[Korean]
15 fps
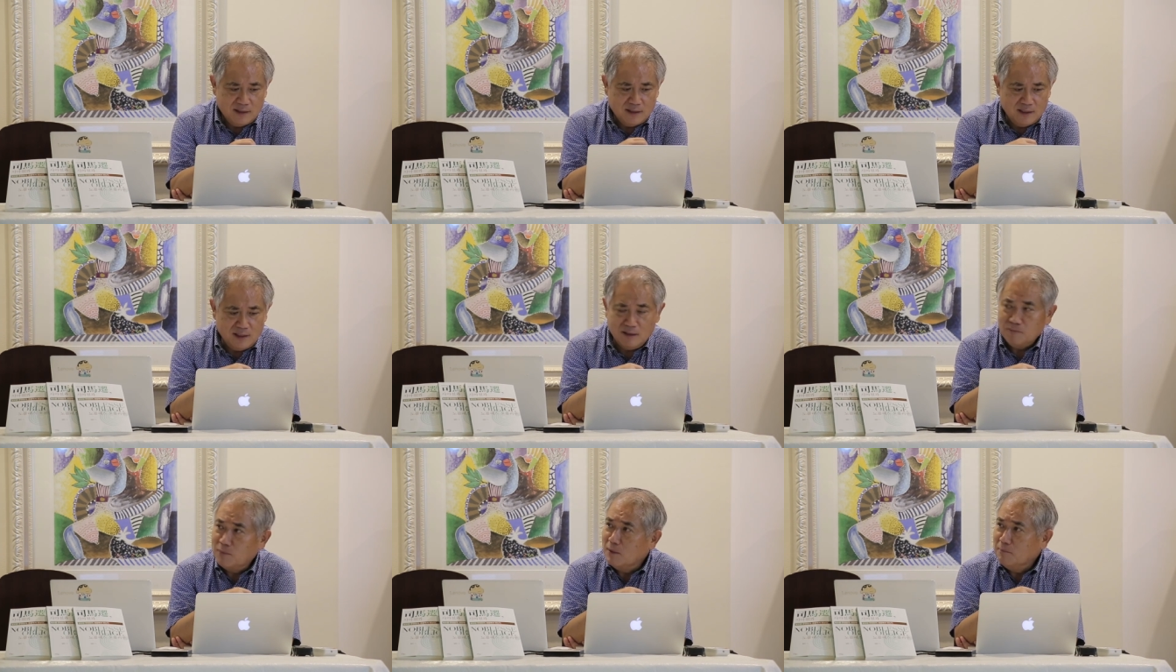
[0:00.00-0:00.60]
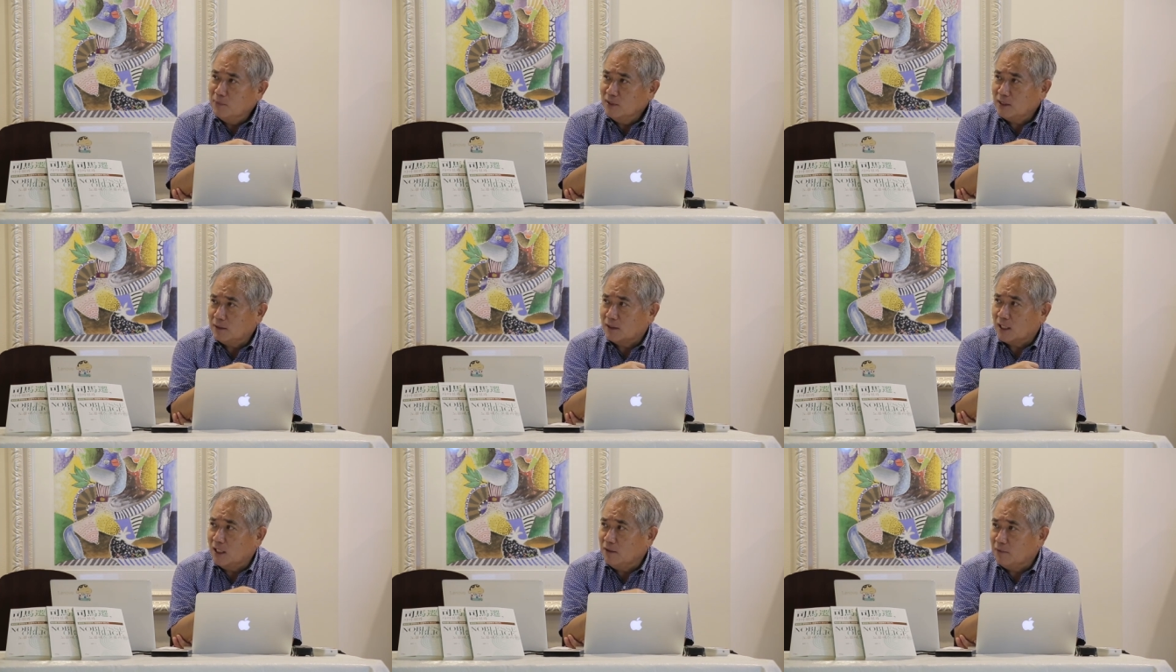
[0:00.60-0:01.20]
이런
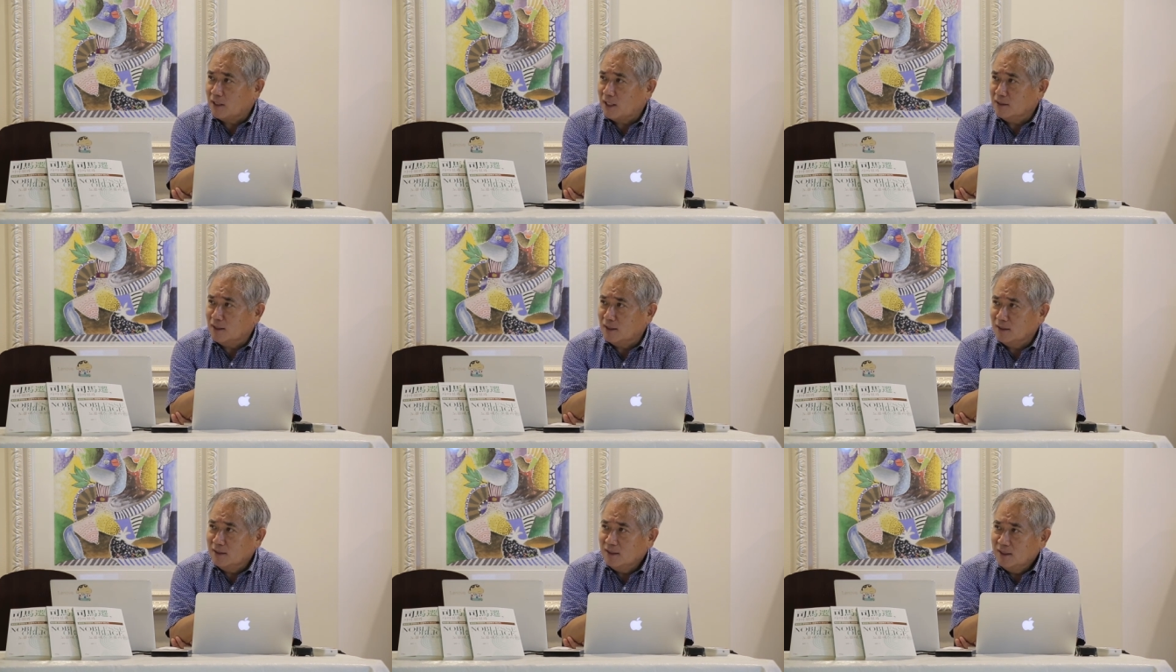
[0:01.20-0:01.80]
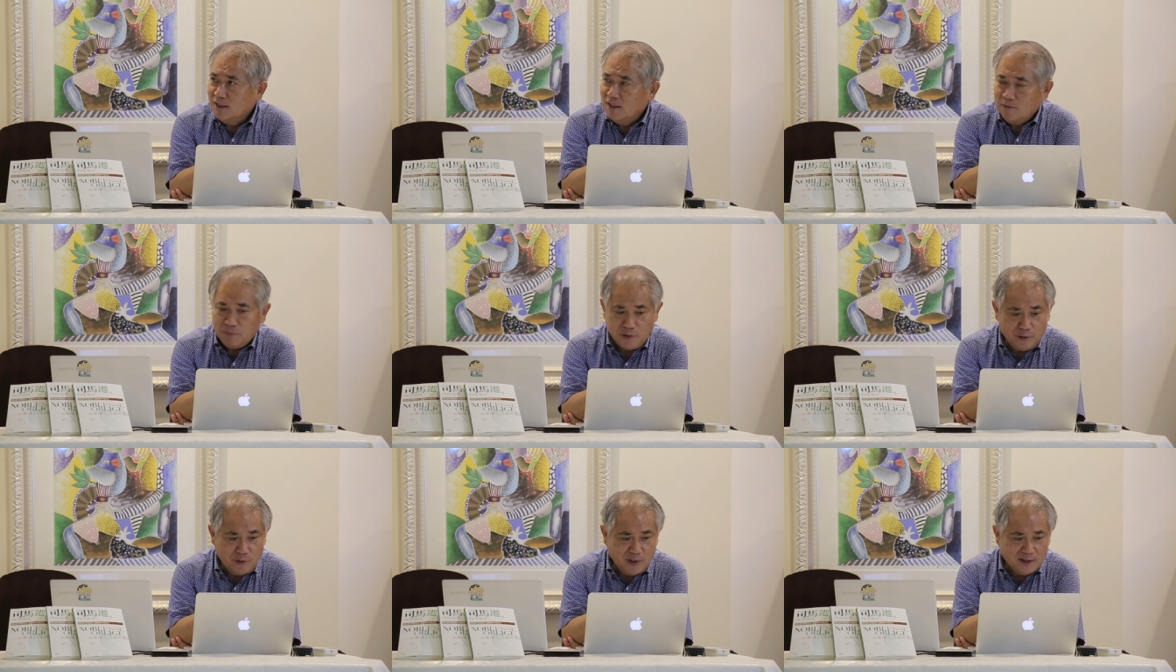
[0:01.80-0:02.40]
멤버십 가입이 가장
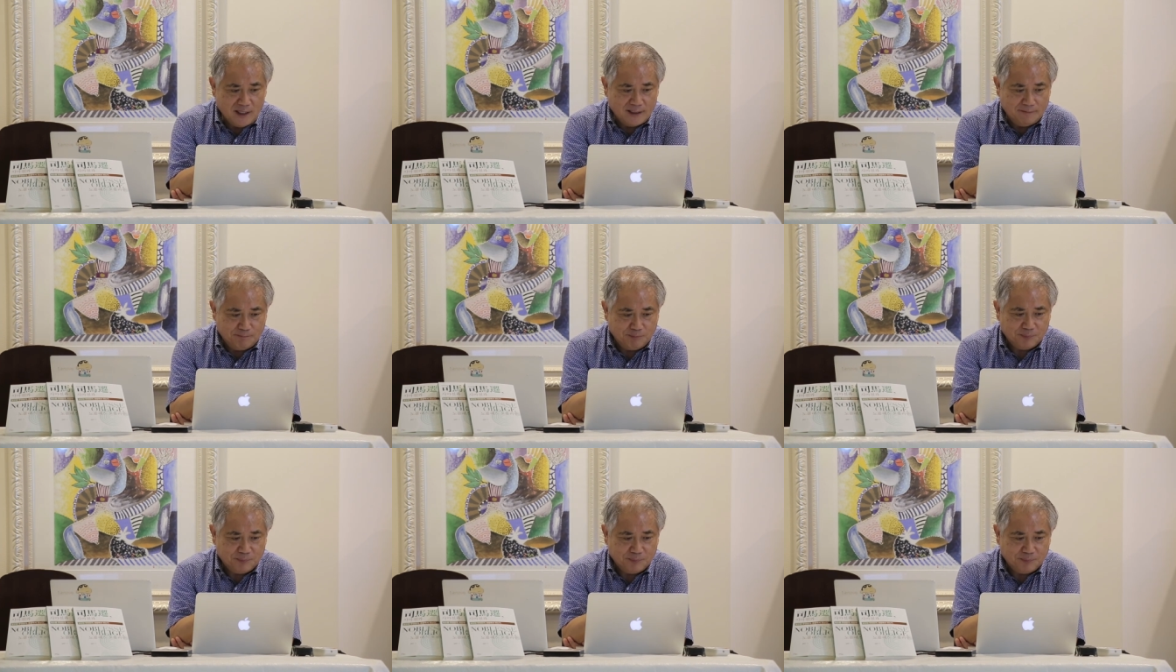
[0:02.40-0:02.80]
필요하다.